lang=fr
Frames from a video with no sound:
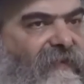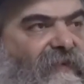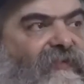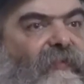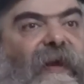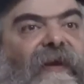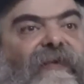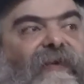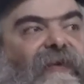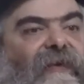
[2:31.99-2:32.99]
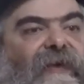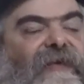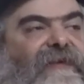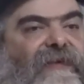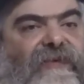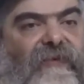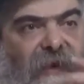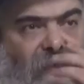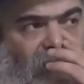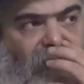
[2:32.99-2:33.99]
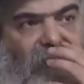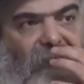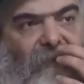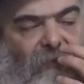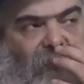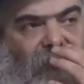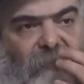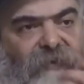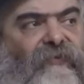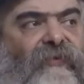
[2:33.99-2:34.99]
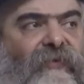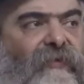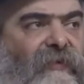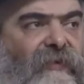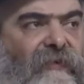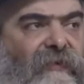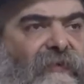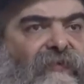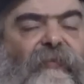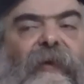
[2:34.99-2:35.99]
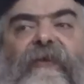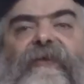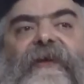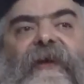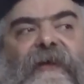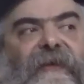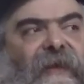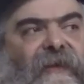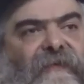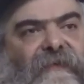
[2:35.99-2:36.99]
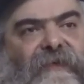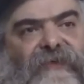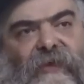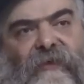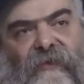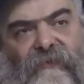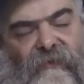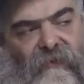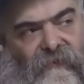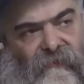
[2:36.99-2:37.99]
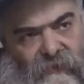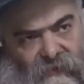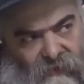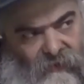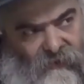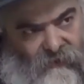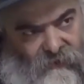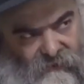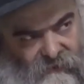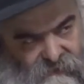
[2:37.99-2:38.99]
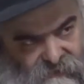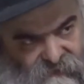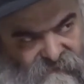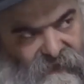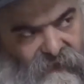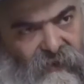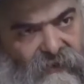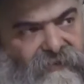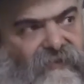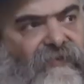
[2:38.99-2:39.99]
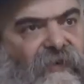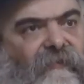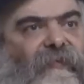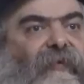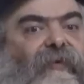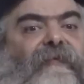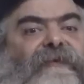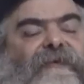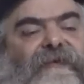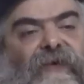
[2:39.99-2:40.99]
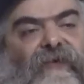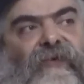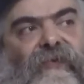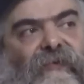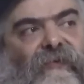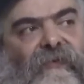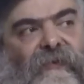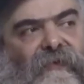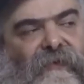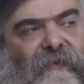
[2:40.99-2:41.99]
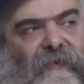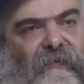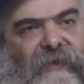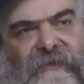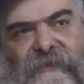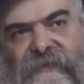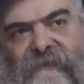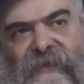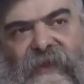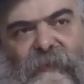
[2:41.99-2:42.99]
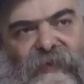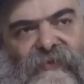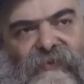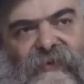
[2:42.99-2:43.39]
Quand tu parles de l'essence de l'âme, elle n'a pas de nom quand tu parles de Yechida, c'est déjà un, niveau qui est inférieur à l'essence de l'âme. Pourquoi Parce que c'est un nom. l'essence divine, n'a pas de nom.